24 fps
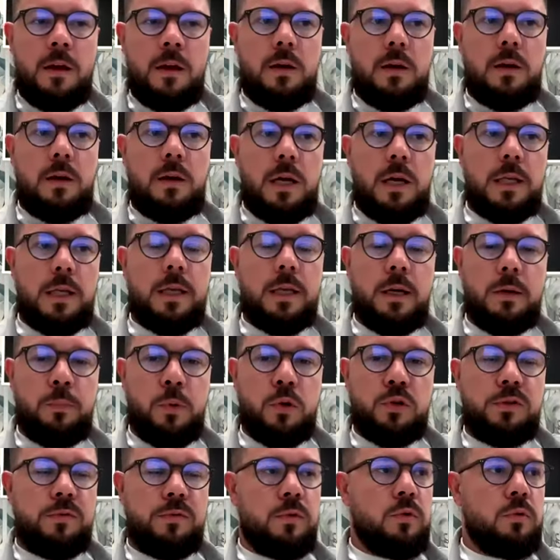А, это я
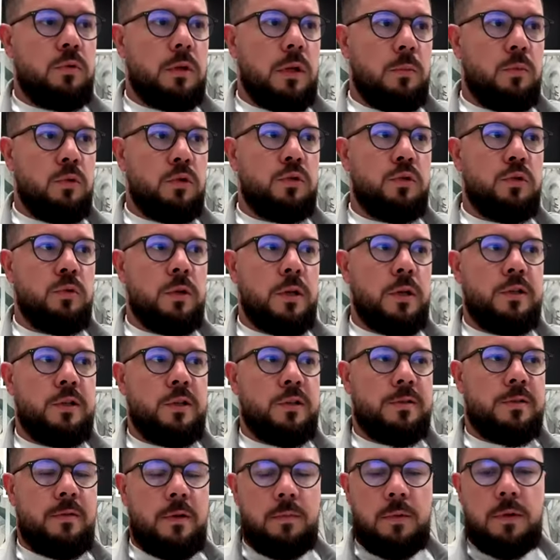просто веду к тому, что у нас сейчас
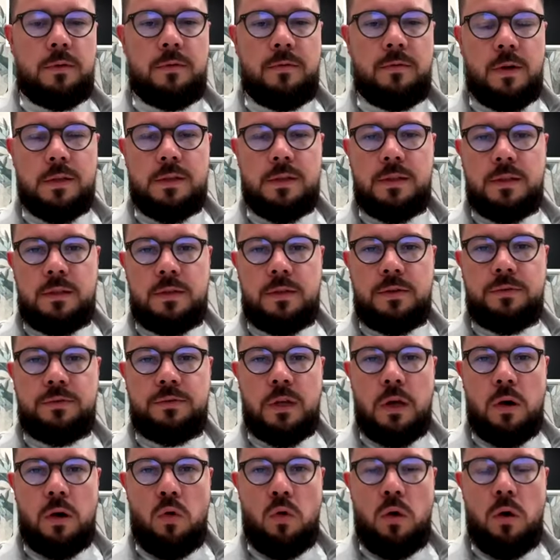с вами
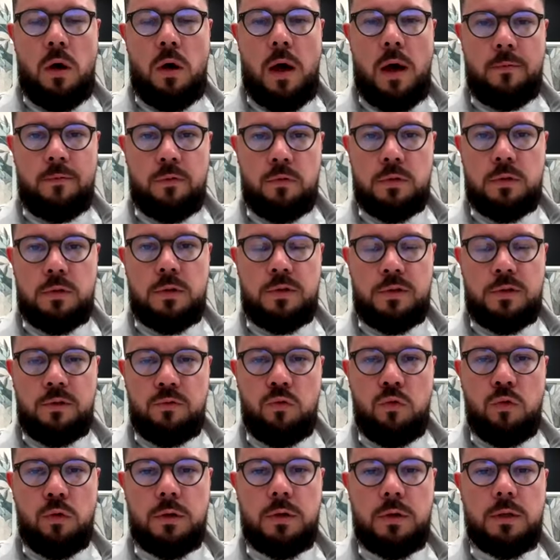22 августа
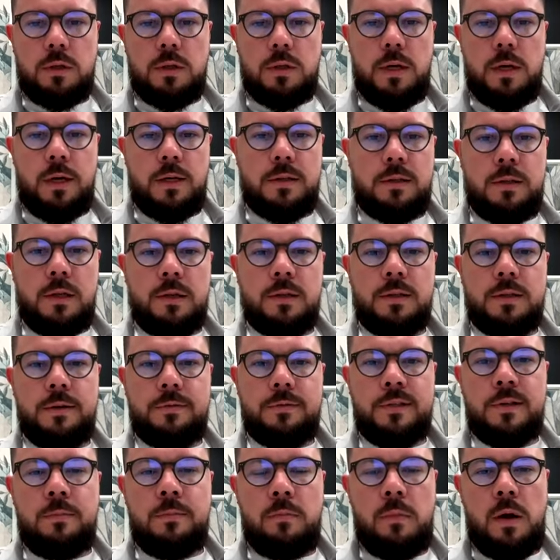сегодня, да, и осталось
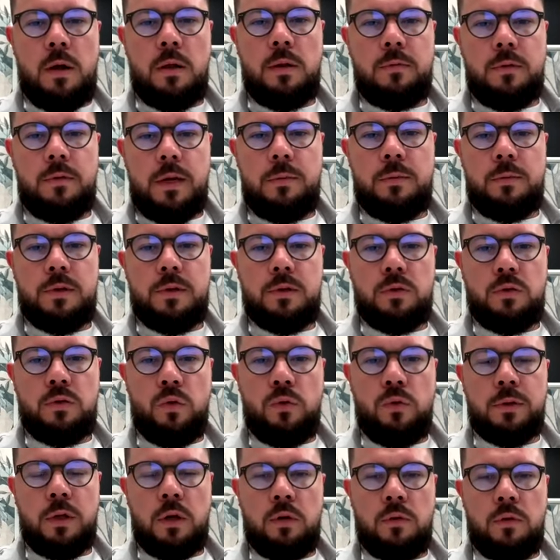совсем мало времени до
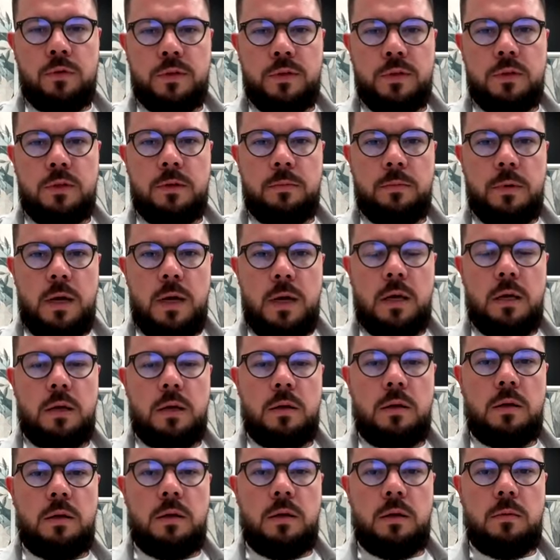2 сентября,
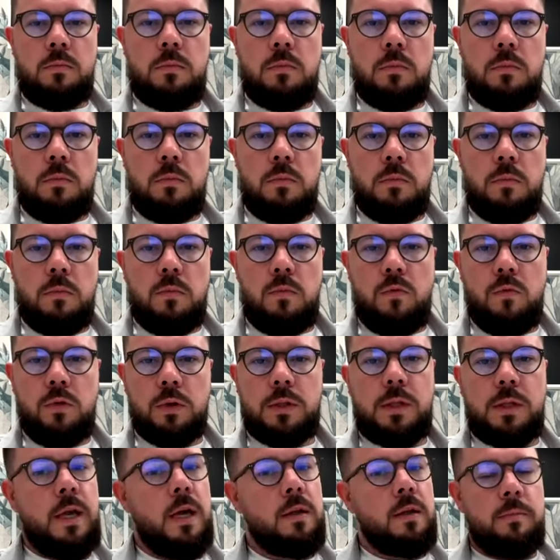и
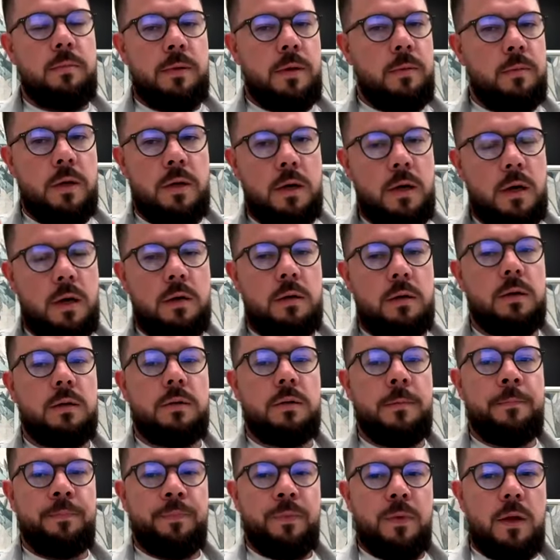вот я, например, как, э,
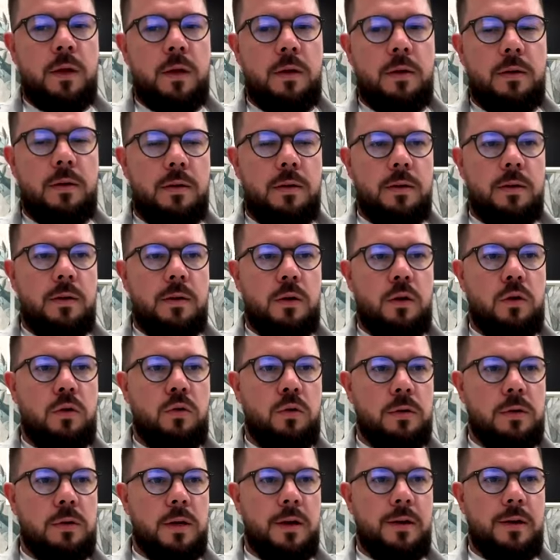а,
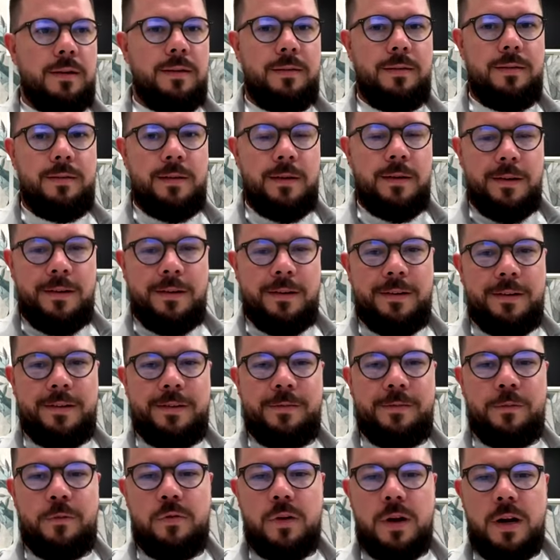хоть я и а,
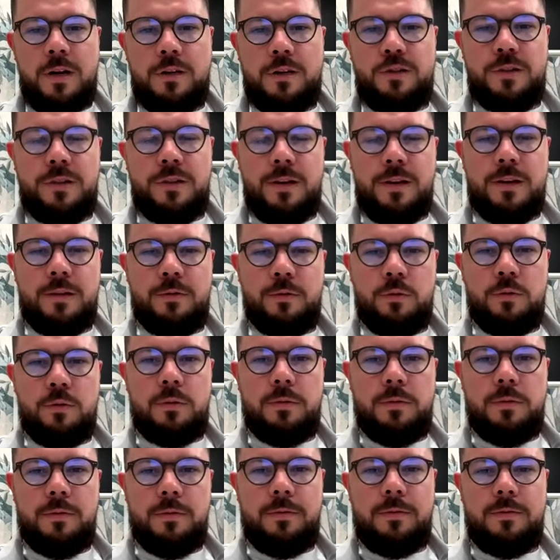врач, да,
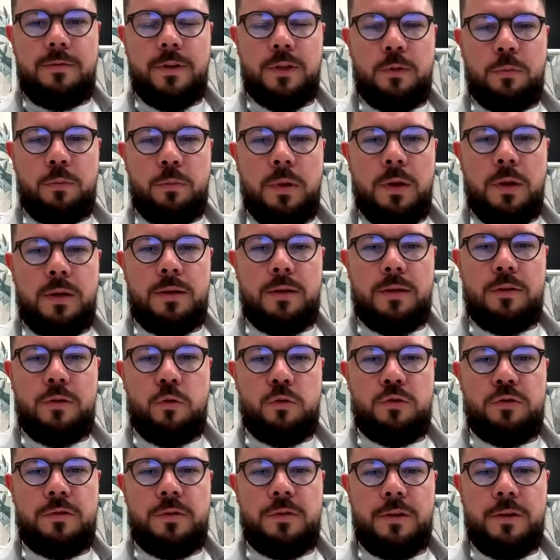но в этом плане не
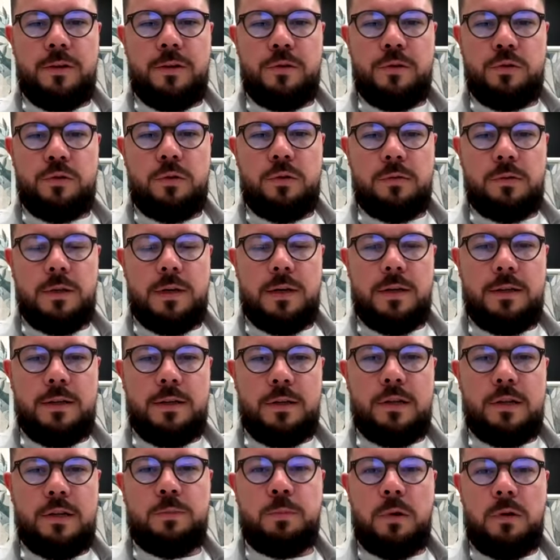очень организованный
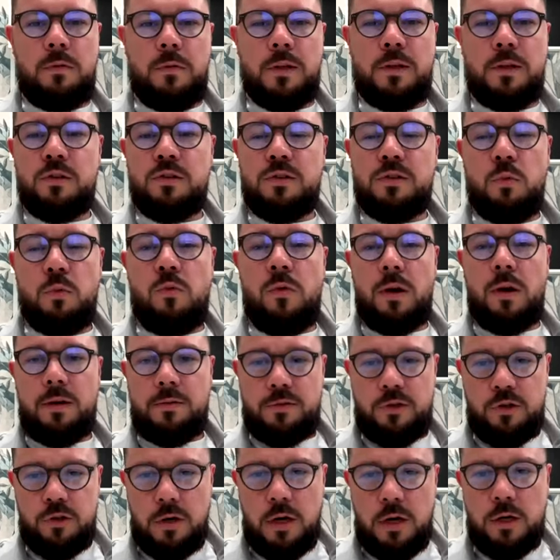родитель, спохватился буквально
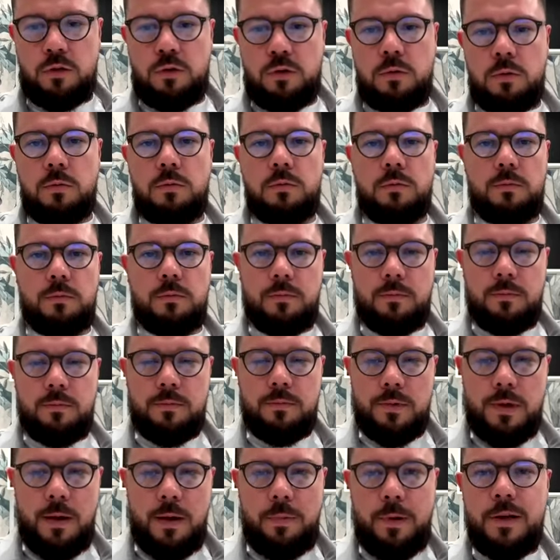вчера, что
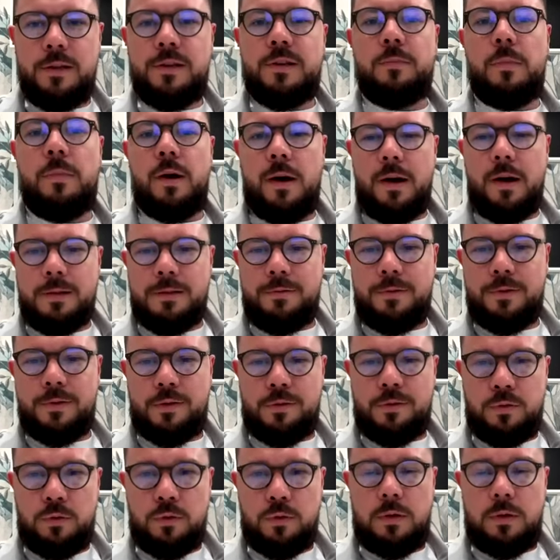необходимо, оказывается,
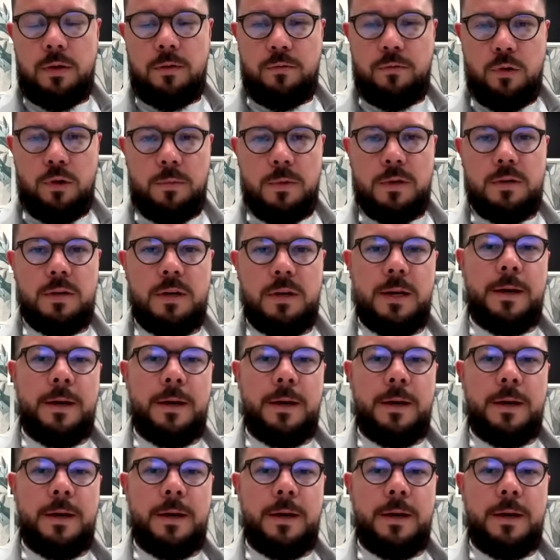все это оформить.